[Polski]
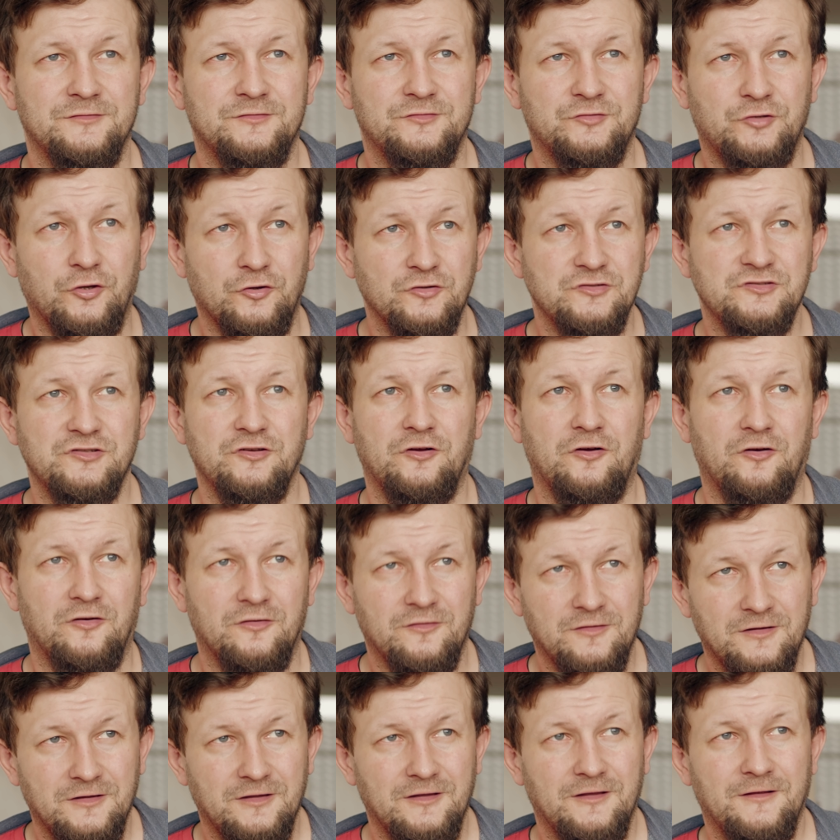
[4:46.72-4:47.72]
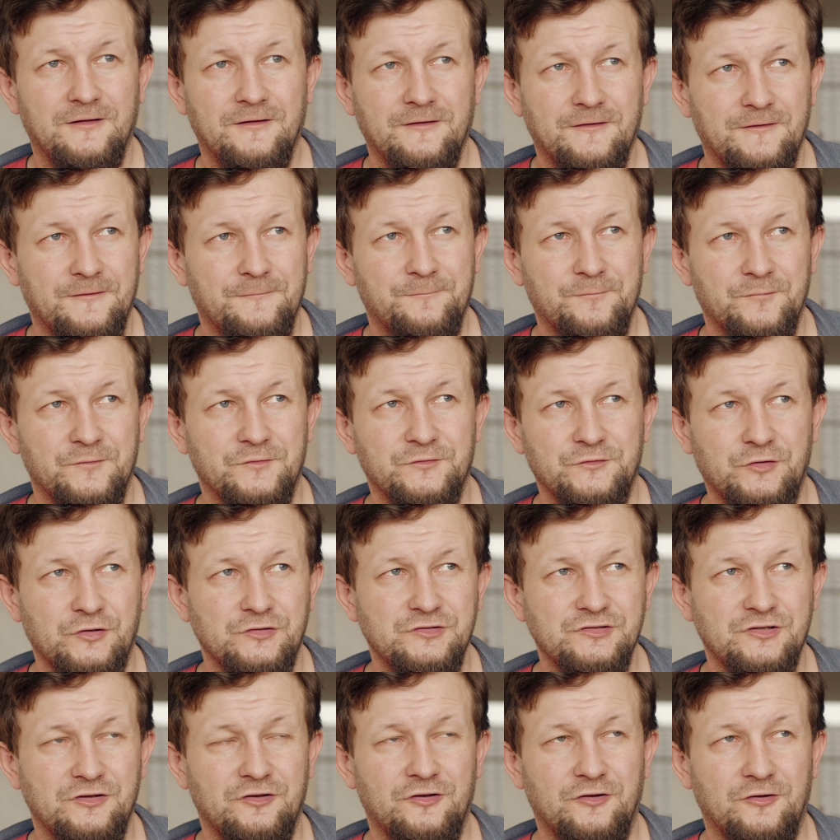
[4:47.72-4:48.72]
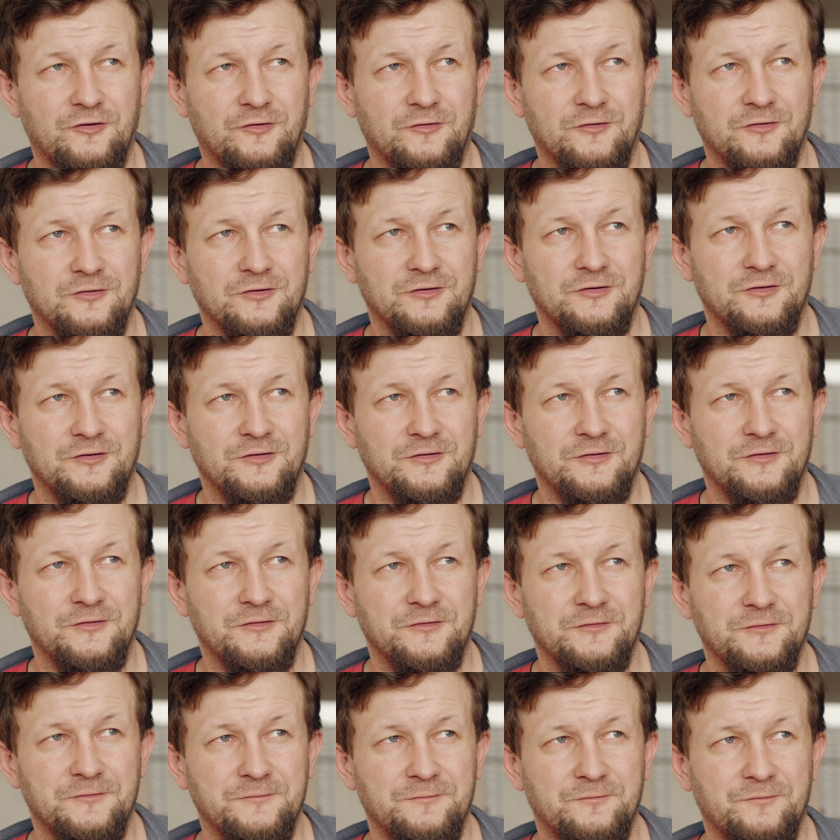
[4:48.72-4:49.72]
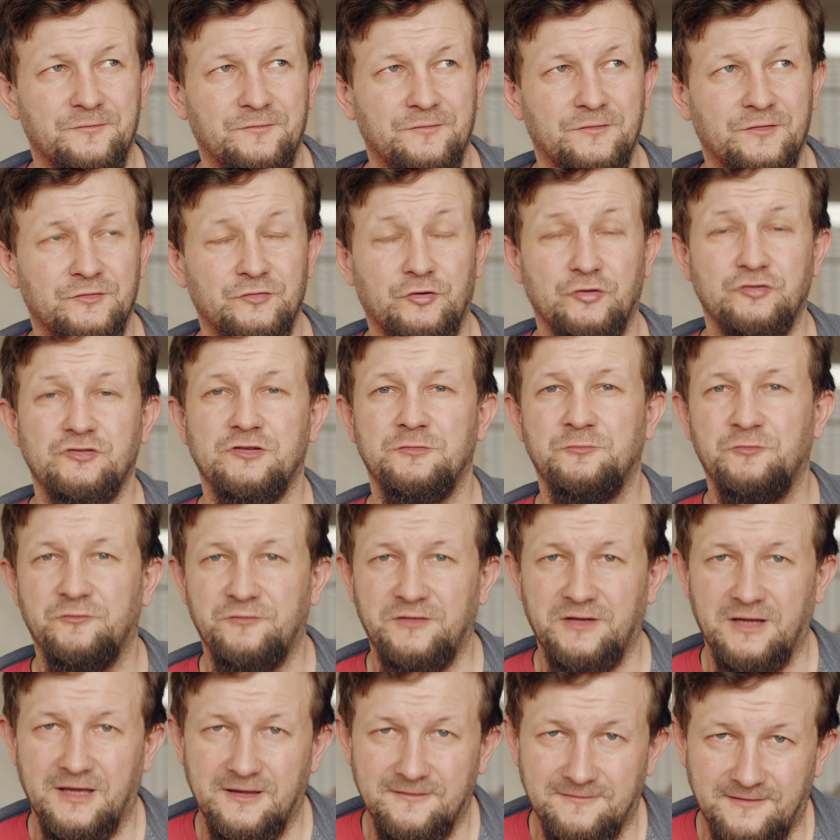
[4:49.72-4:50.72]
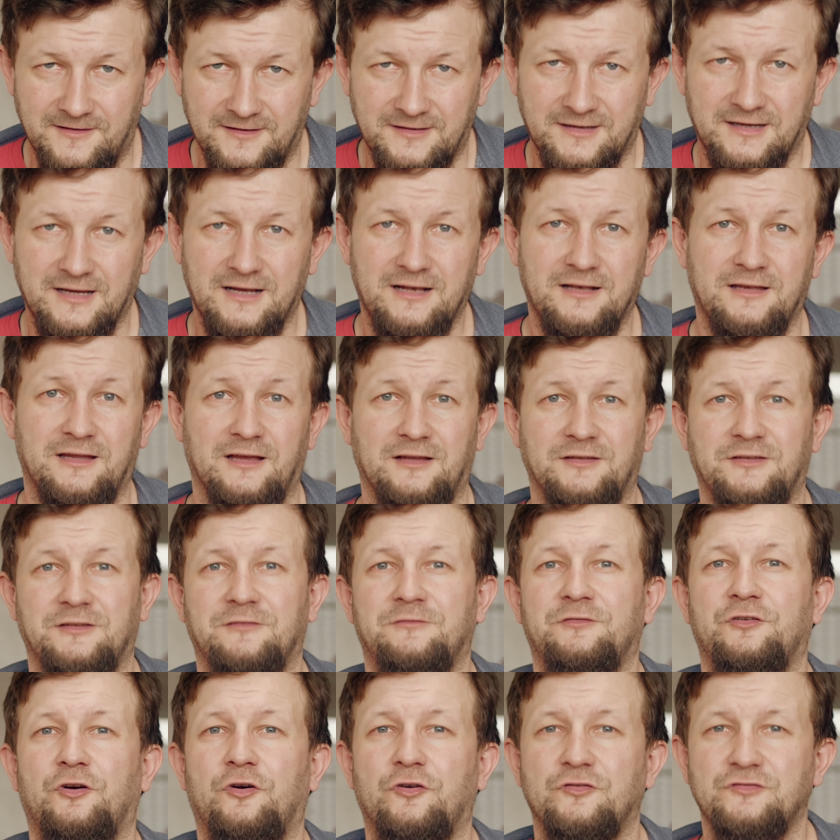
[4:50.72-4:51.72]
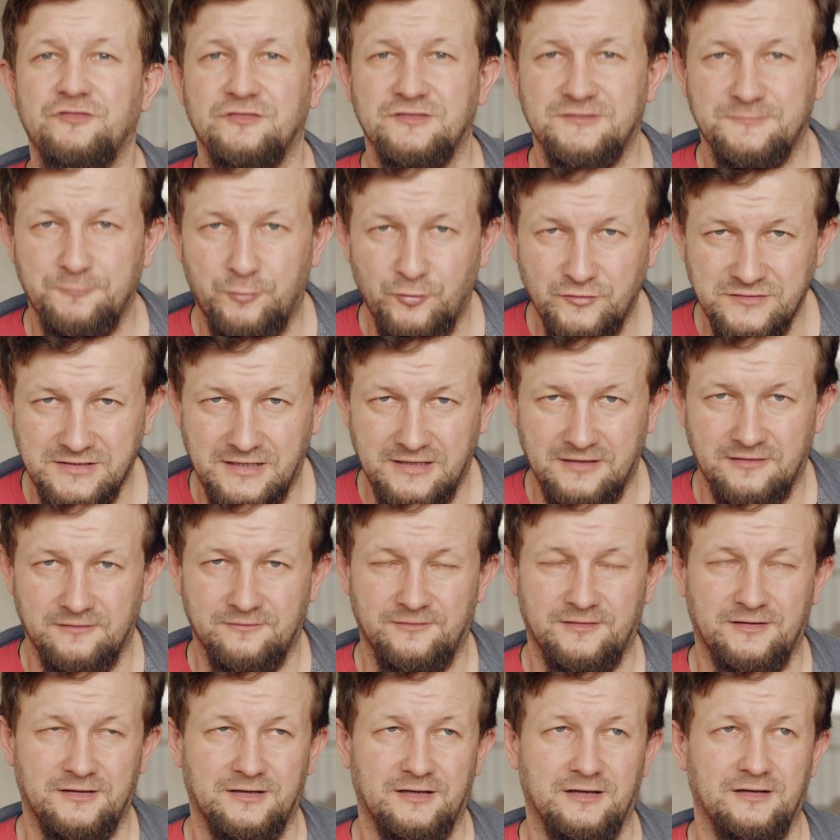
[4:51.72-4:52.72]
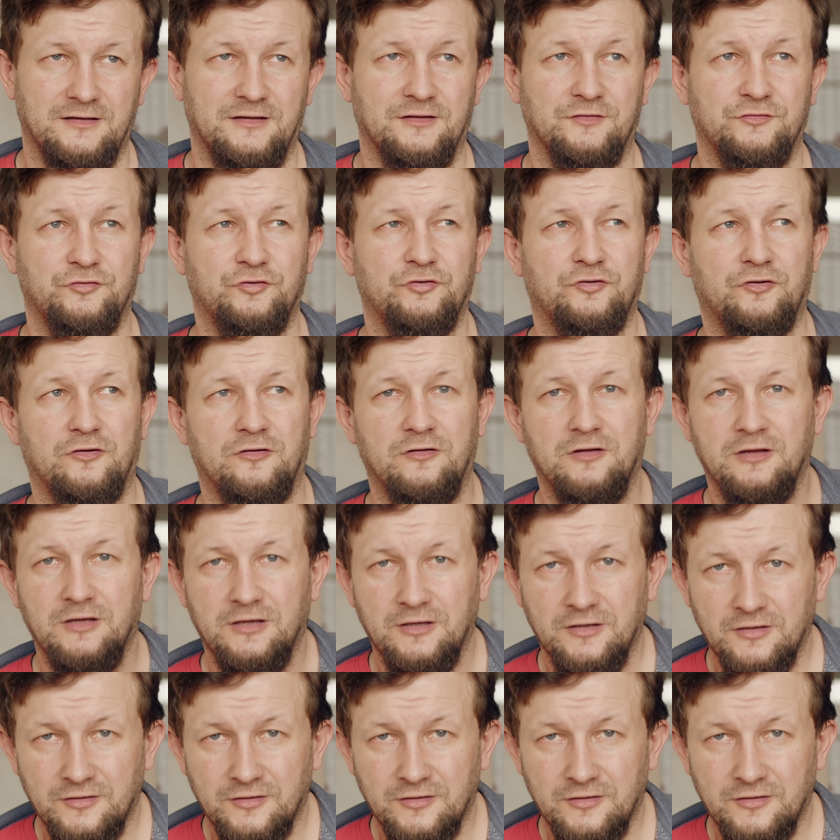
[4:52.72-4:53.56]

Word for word: to, co to, co, e, to, co mówi Ewangelia, nie wychodząc poza Ewangelię, tylko